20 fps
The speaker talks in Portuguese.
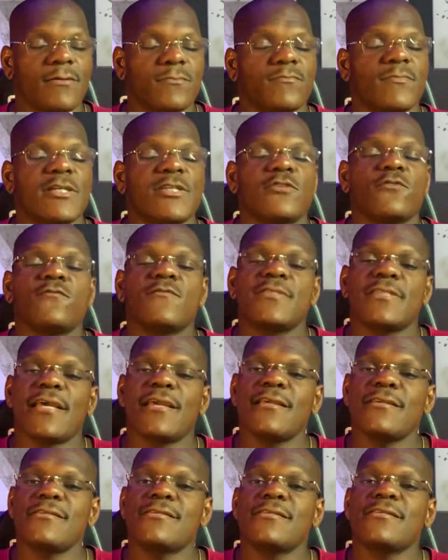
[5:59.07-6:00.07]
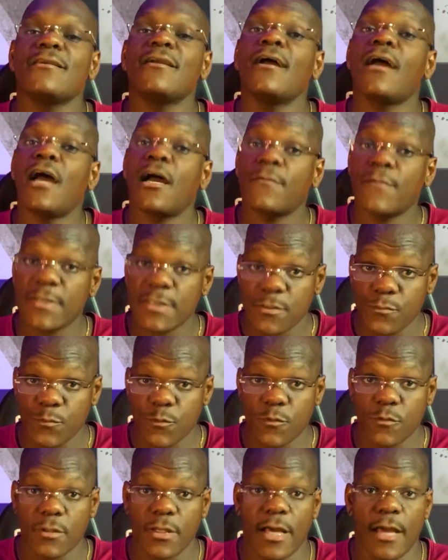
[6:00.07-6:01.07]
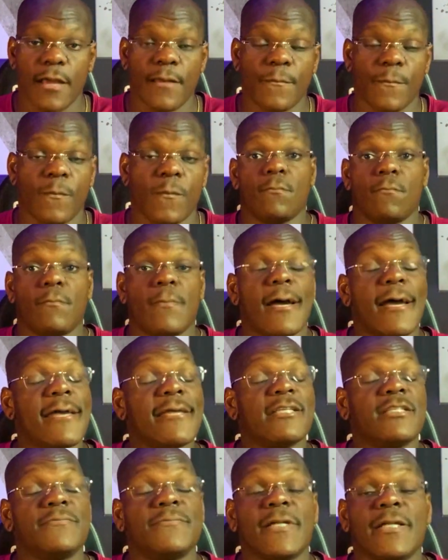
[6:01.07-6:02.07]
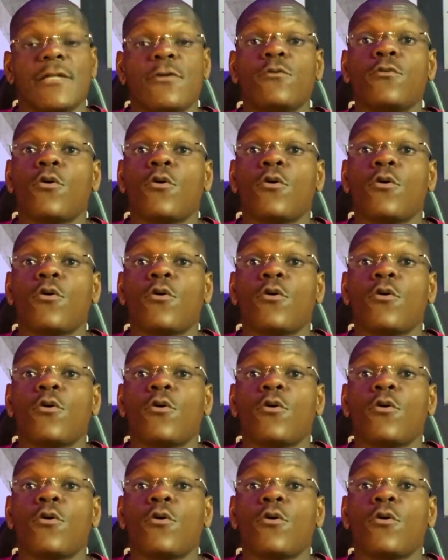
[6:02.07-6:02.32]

mas consegue sim ganhar massa muscular. Mas para não